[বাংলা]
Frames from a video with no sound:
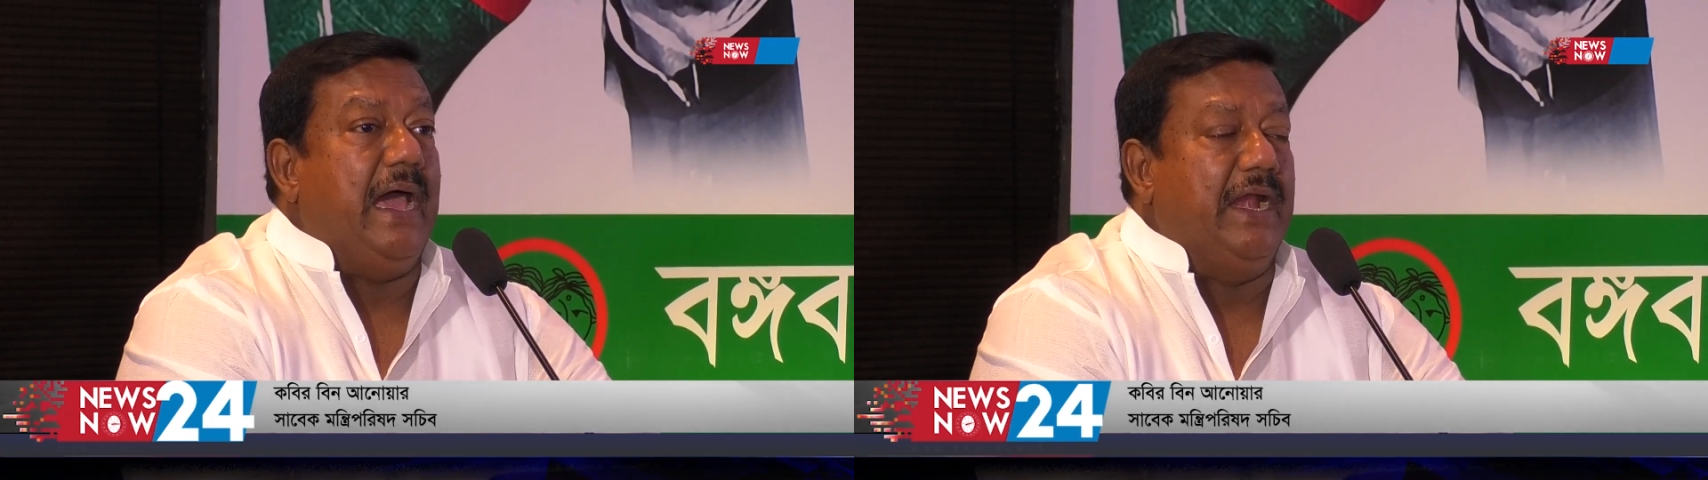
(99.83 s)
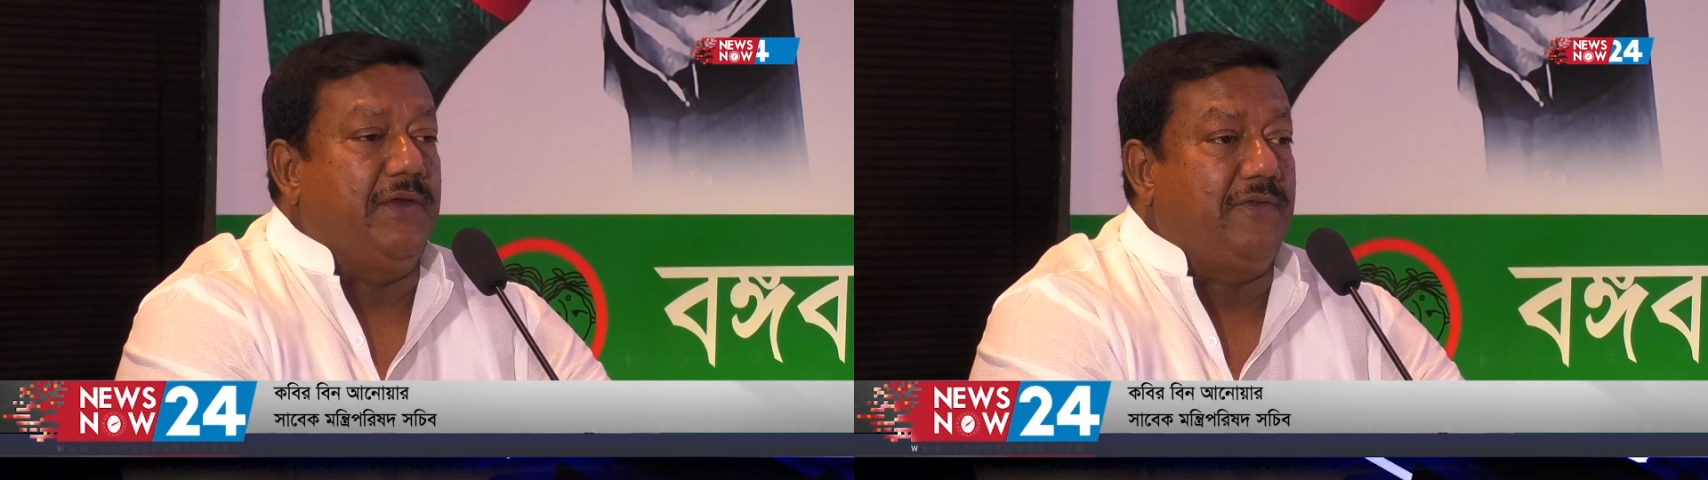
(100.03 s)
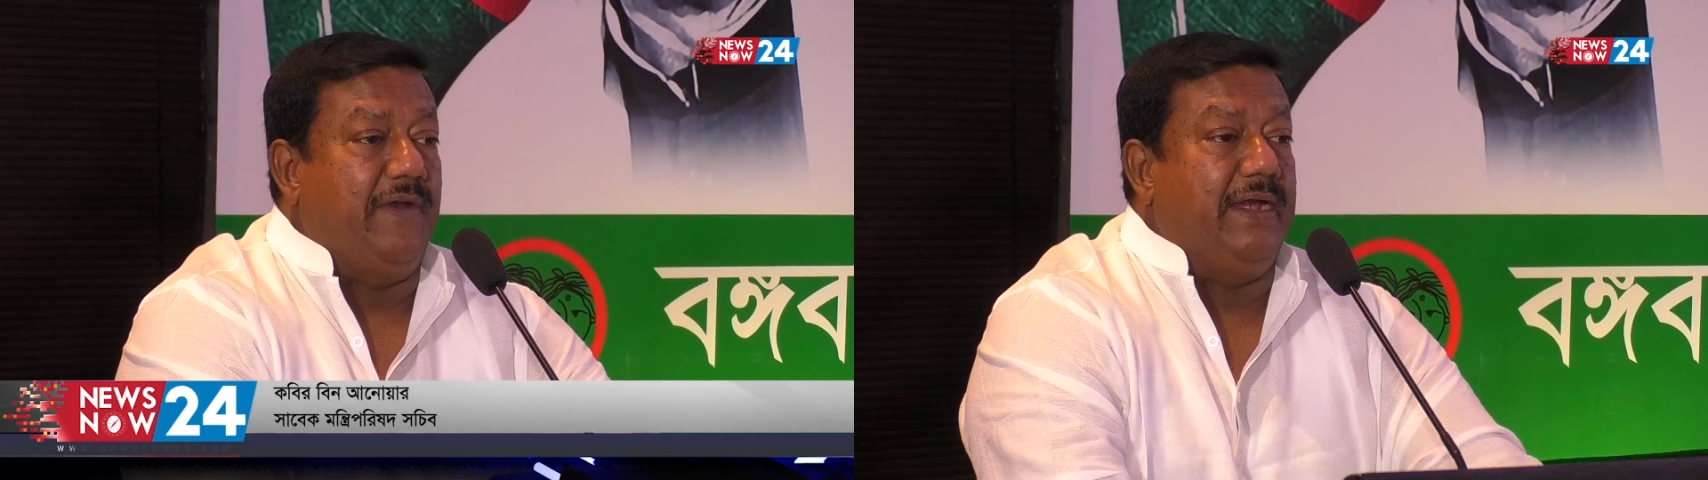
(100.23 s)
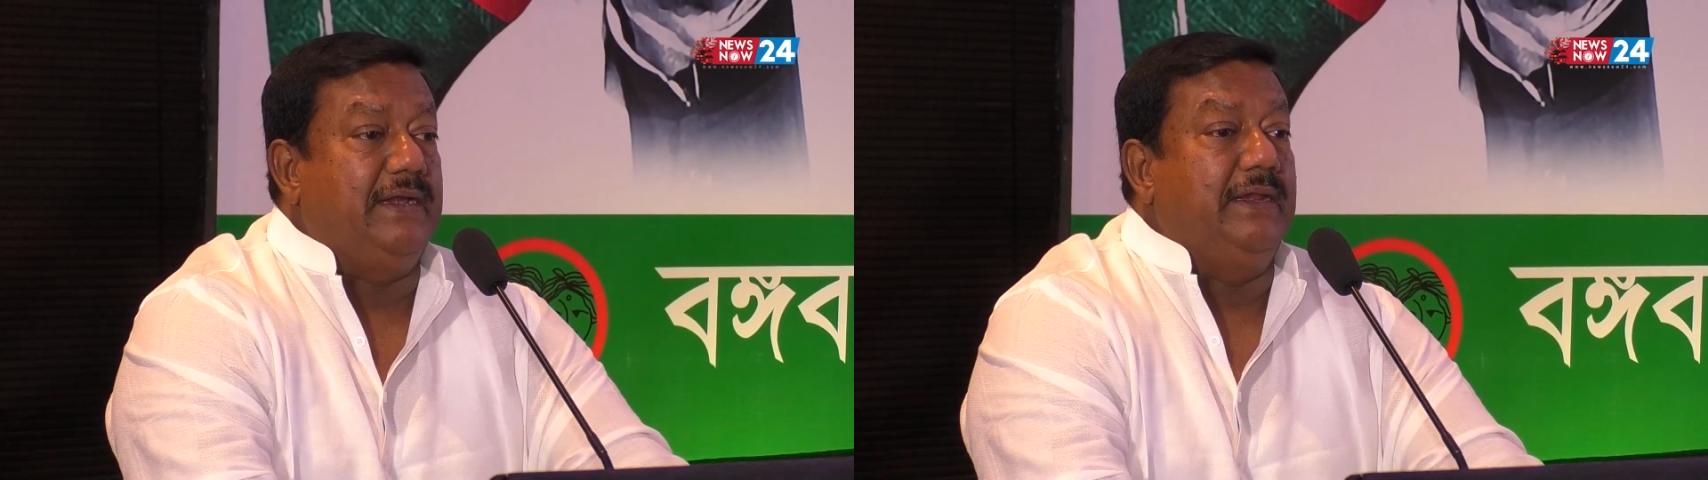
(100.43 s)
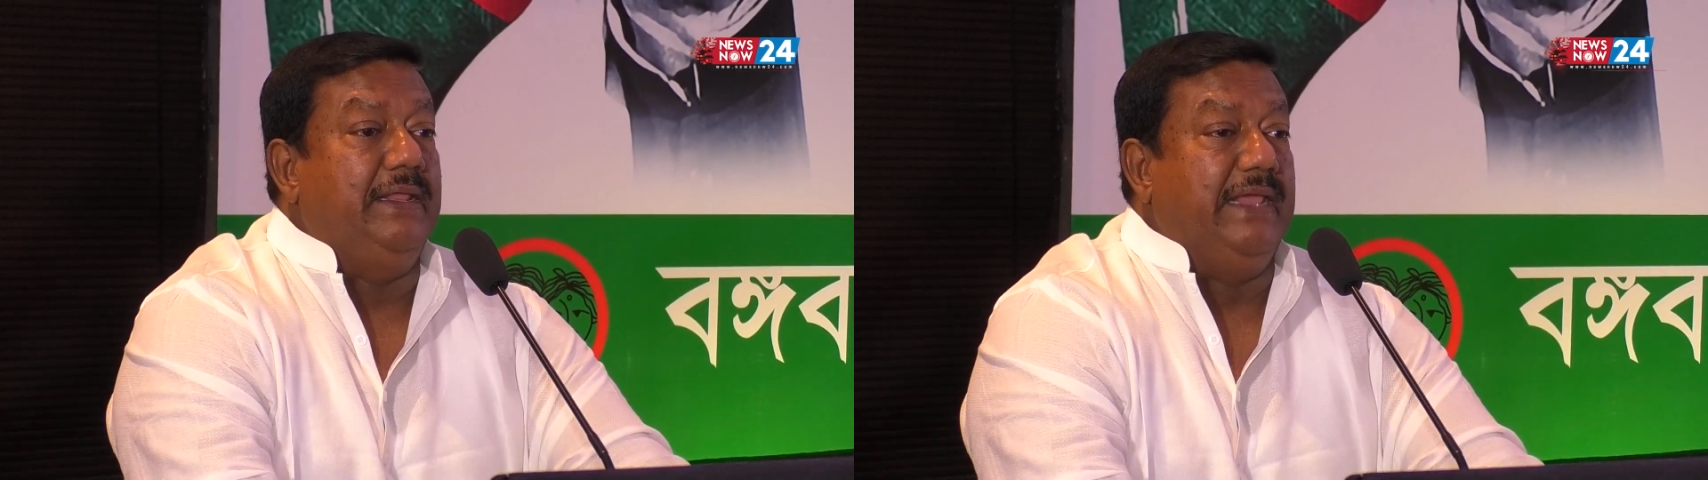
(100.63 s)

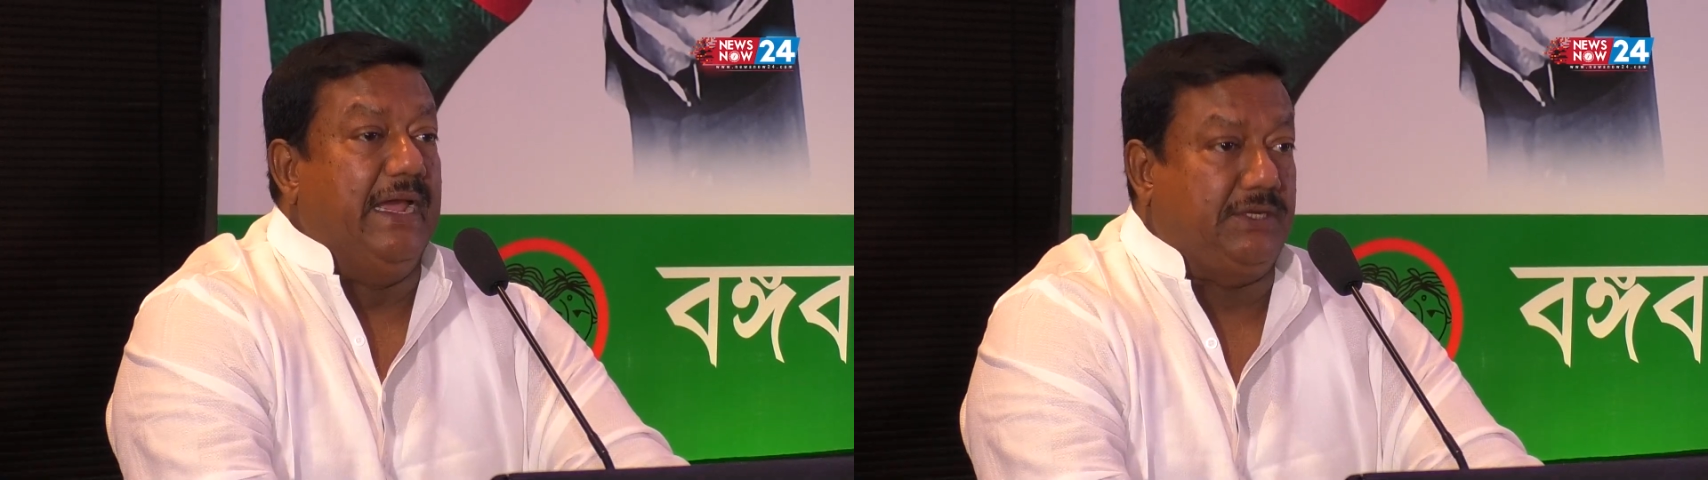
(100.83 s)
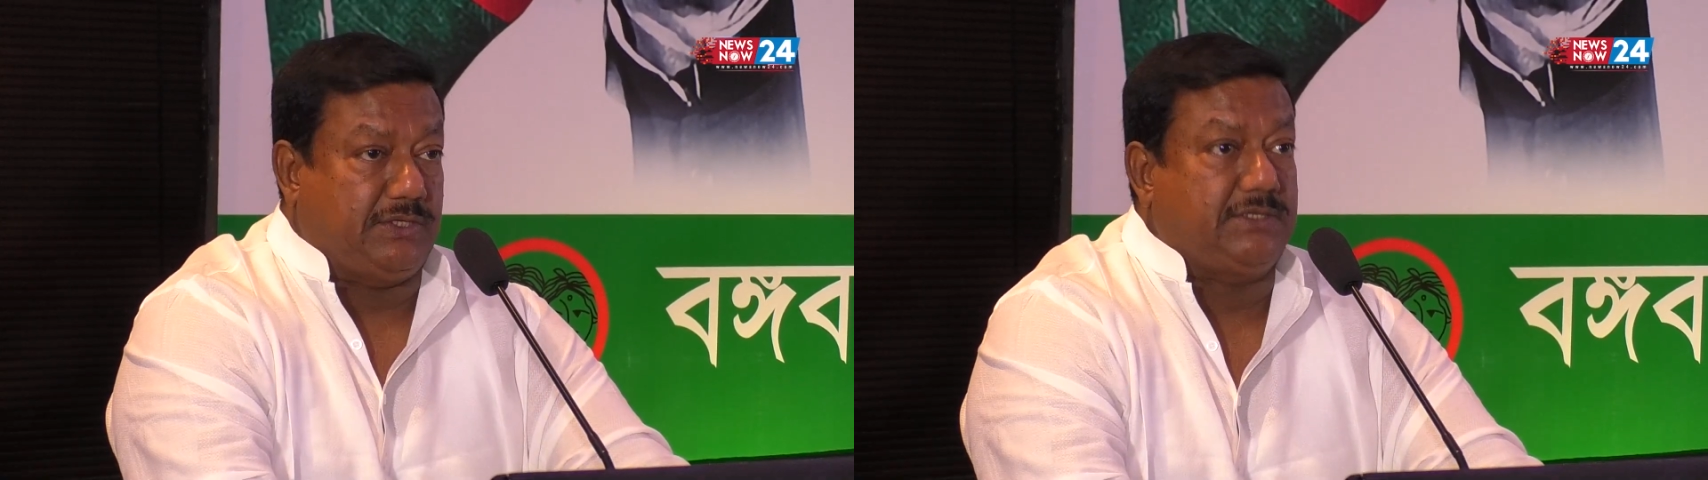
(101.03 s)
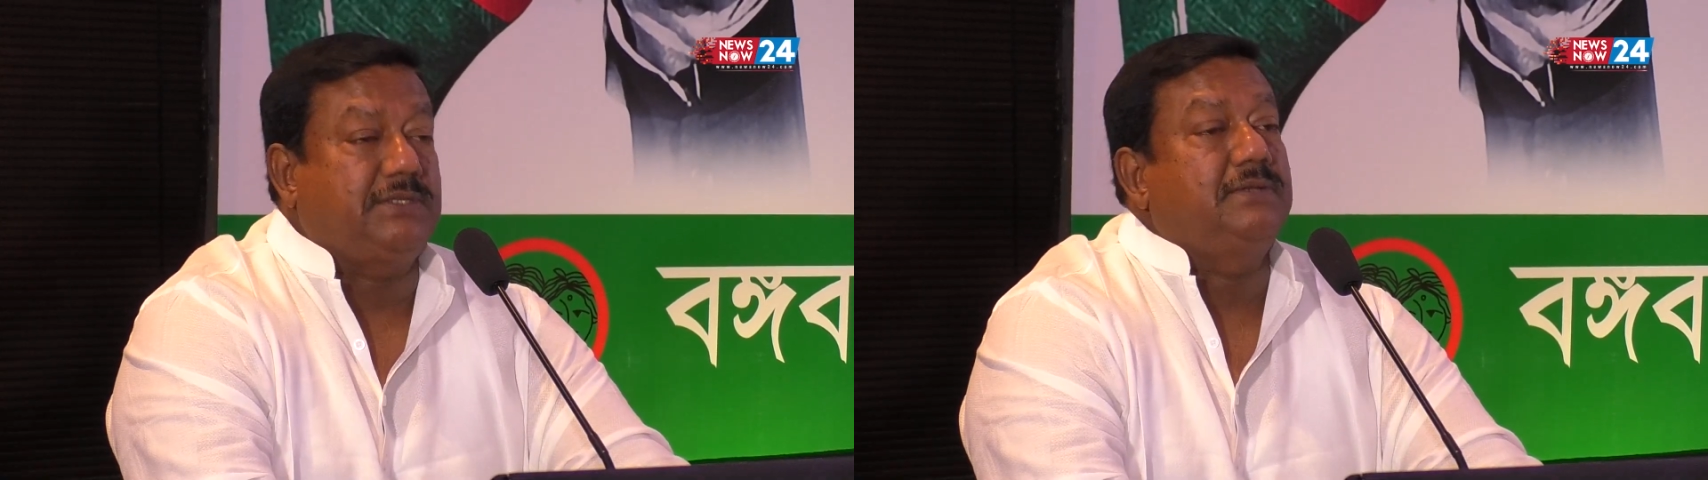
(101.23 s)
হান্ড্রেড ইয়ার্স